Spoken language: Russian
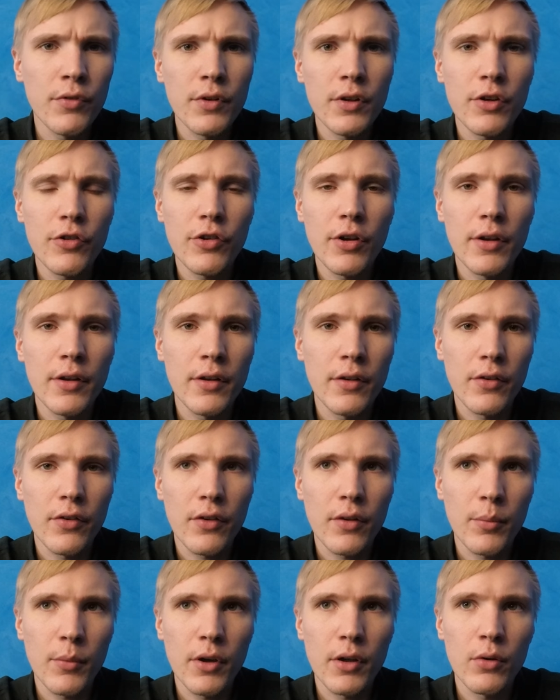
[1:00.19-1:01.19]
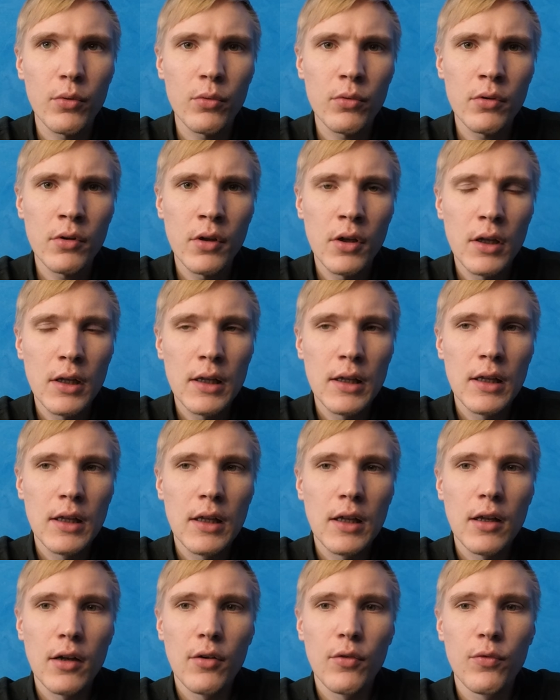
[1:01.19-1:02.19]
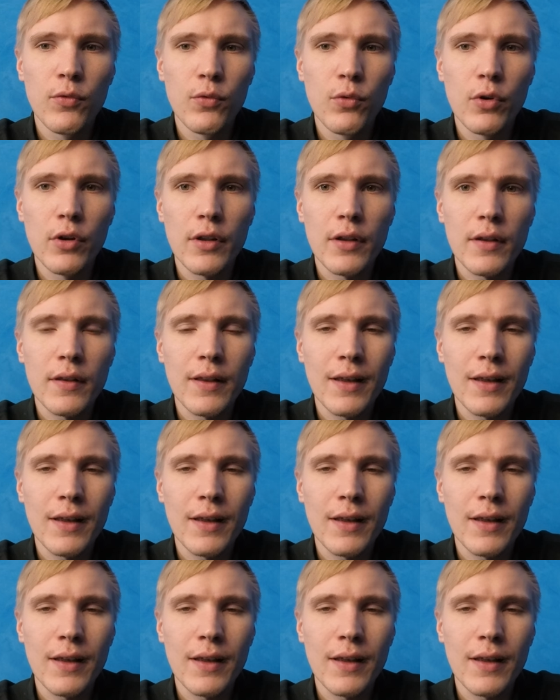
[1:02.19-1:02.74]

в 2011 году. Вот.